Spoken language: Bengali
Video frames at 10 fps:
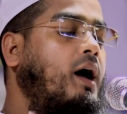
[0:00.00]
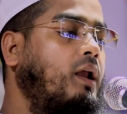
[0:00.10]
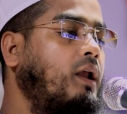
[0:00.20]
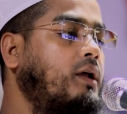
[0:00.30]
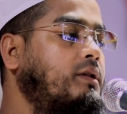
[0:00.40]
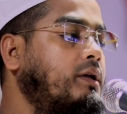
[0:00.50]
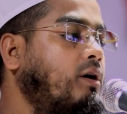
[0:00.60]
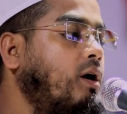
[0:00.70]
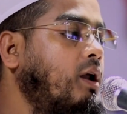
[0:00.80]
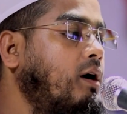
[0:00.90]
আল্লাজি
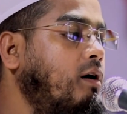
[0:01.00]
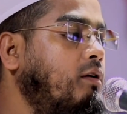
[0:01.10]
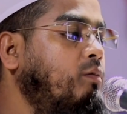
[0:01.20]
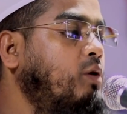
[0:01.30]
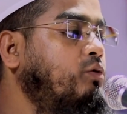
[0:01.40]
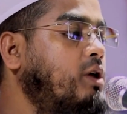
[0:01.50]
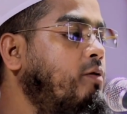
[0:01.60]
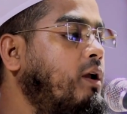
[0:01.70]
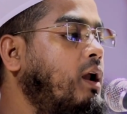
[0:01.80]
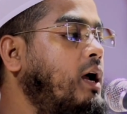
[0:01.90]
খলাকাল
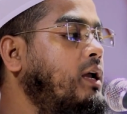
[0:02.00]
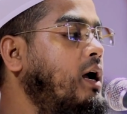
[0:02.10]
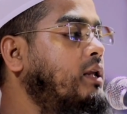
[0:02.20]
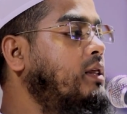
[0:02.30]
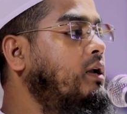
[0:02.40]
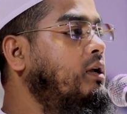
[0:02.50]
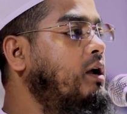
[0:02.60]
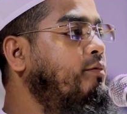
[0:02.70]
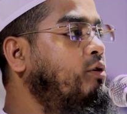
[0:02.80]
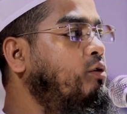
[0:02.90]
মাউতাওয়াল হায়াত
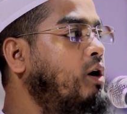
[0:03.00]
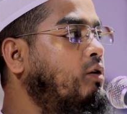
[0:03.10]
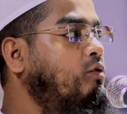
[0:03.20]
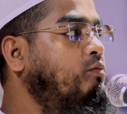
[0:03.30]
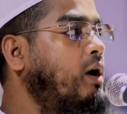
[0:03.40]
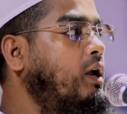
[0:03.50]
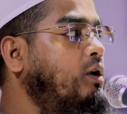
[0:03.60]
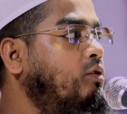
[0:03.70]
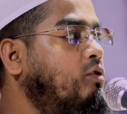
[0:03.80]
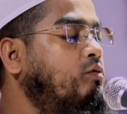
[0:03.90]
আলিয়াবলুয়াকুম
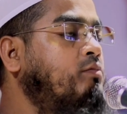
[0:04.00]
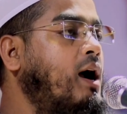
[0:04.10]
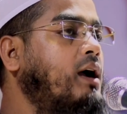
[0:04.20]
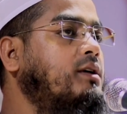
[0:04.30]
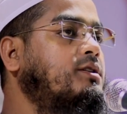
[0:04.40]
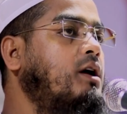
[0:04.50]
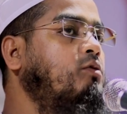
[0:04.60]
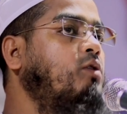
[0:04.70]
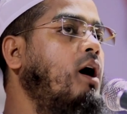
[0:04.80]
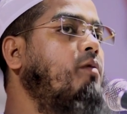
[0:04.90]
আইয়ুকুম
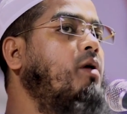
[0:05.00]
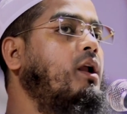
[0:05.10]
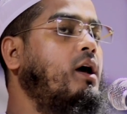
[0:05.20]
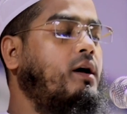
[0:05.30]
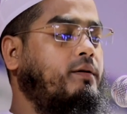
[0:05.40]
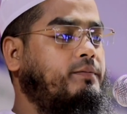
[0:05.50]
আহসানু আমালা